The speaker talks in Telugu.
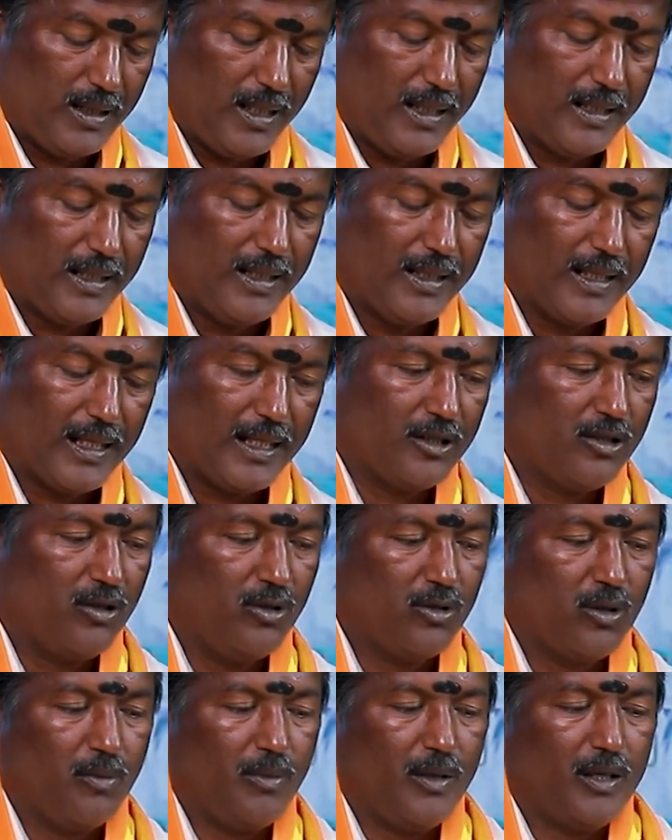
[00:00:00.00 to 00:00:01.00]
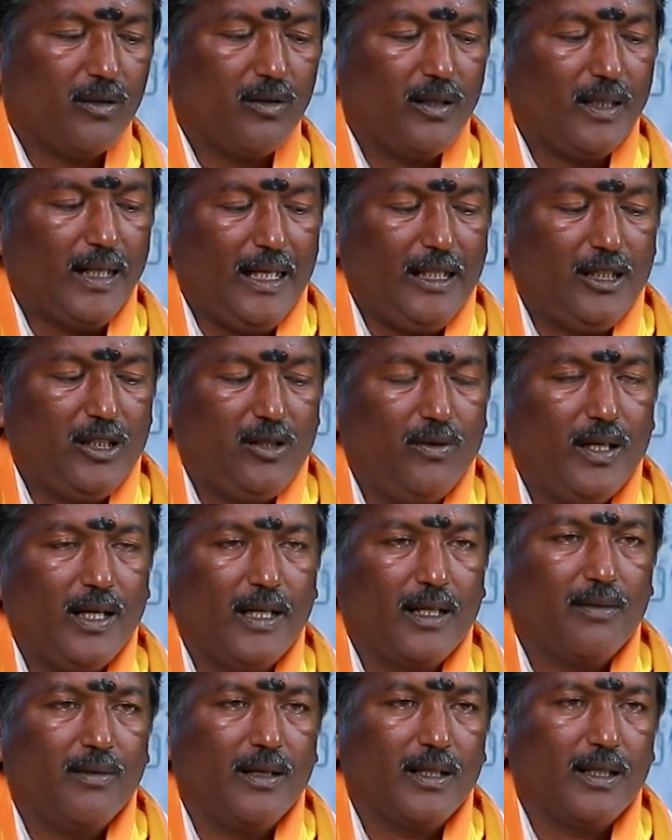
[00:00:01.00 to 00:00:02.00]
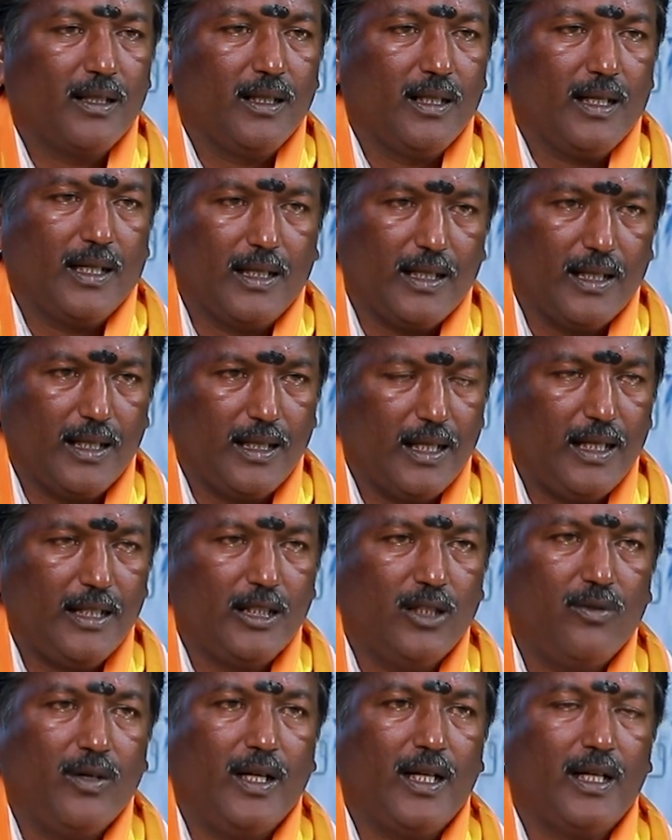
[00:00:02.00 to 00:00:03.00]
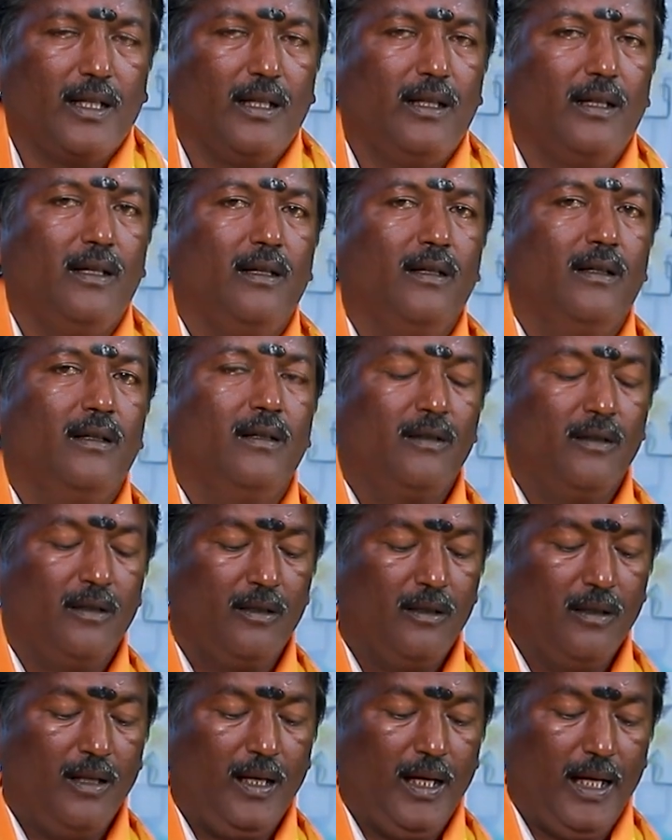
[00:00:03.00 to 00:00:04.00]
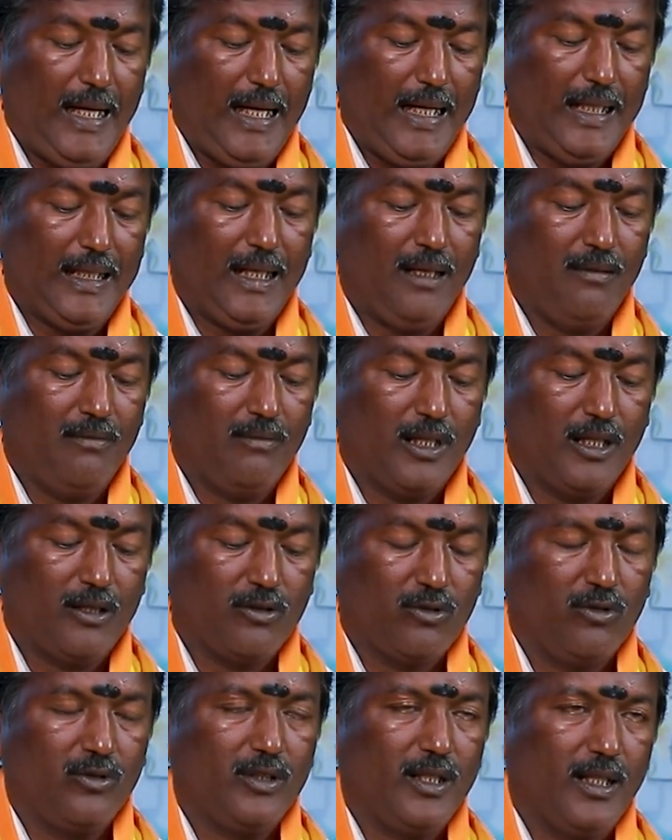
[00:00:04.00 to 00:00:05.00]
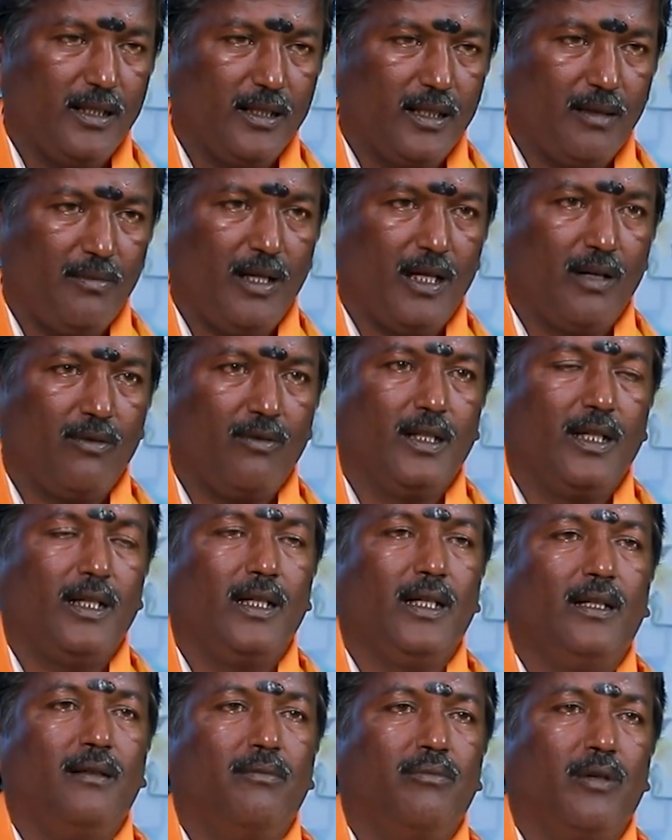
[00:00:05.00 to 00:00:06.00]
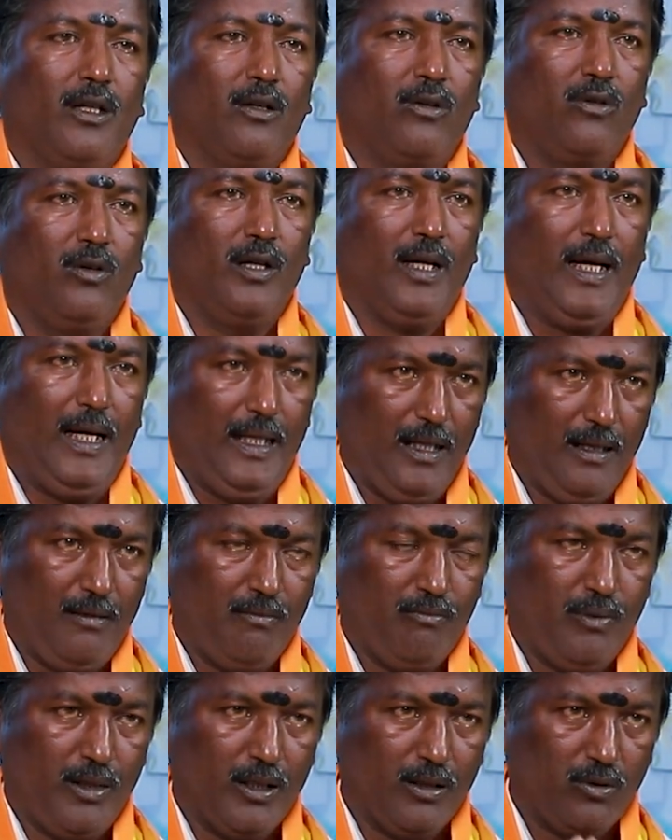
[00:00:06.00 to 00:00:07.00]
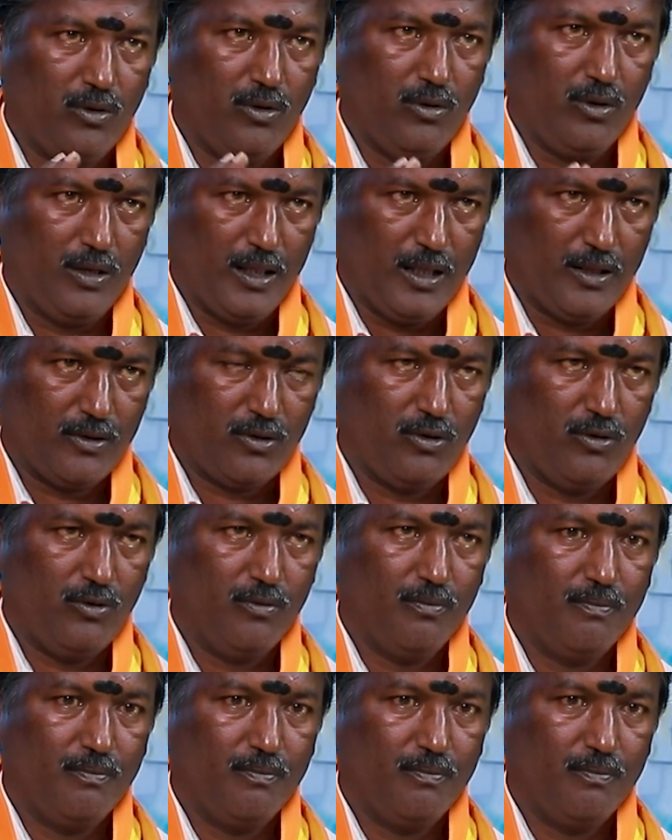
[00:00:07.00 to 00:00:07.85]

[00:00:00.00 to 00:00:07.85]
అన్ని రాశులతో పాటు ఈ రాశి వారికి మాత్రం కర్కట రాశి వారికి ఆదాయం ఖర్చు సరి సమానం ఉందండి పదకొండు ఆదాయం పదకొండు ఖర్చు